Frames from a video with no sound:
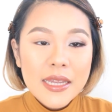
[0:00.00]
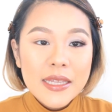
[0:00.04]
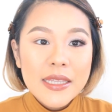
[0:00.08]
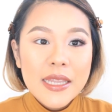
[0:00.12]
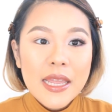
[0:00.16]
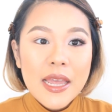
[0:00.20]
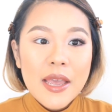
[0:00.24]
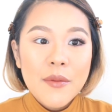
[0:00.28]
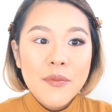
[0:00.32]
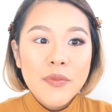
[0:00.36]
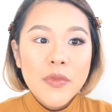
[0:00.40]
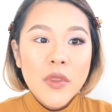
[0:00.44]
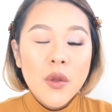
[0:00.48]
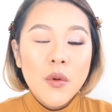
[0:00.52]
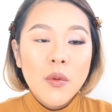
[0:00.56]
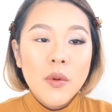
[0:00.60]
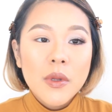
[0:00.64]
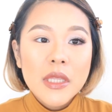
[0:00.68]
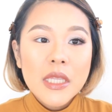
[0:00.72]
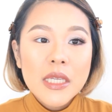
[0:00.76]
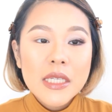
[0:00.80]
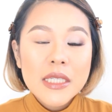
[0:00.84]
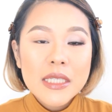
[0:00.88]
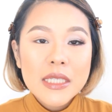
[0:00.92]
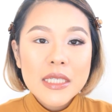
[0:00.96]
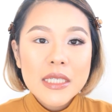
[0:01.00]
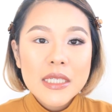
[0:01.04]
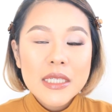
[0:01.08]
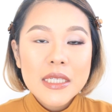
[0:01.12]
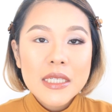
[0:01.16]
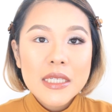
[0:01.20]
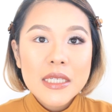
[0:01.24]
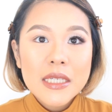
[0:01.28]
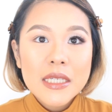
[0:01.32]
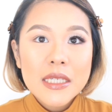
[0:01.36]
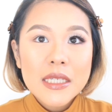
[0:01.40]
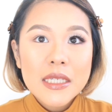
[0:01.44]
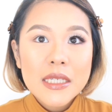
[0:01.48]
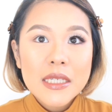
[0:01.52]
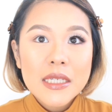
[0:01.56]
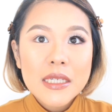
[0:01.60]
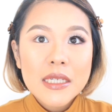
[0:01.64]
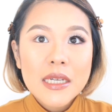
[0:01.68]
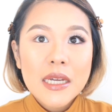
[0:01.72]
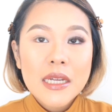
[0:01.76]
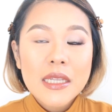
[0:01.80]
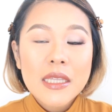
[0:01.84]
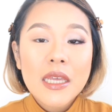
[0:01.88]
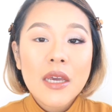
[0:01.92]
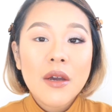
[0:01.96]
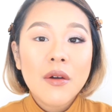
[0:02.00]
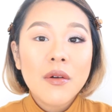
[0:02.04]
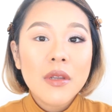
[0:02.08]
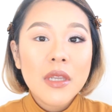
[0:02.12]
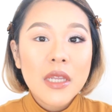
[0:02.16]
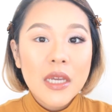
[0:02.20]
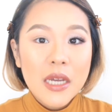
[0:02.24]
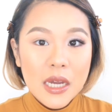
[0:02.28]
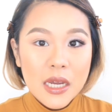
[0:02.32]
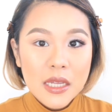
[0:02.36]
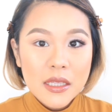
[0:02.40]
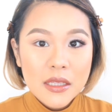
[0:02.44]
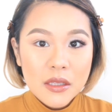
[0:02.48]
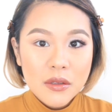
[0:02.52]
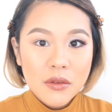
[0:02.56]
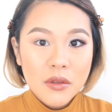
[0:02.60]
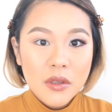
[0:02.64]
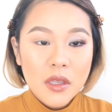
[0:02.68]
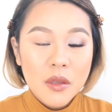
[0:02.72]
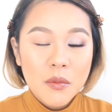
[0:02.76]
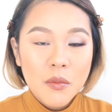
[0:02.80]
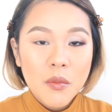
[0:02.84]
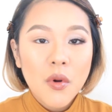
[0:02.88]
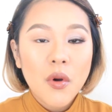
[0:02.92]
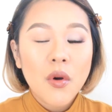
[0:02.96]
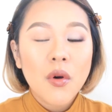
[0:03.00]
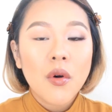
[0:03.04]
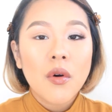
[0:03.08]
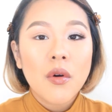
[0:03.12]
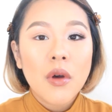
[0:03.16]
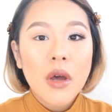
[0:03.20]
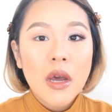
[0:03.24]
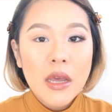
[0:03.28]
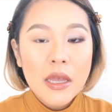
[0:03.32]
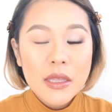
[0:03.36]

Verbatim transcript: で私が日本に帰った時も、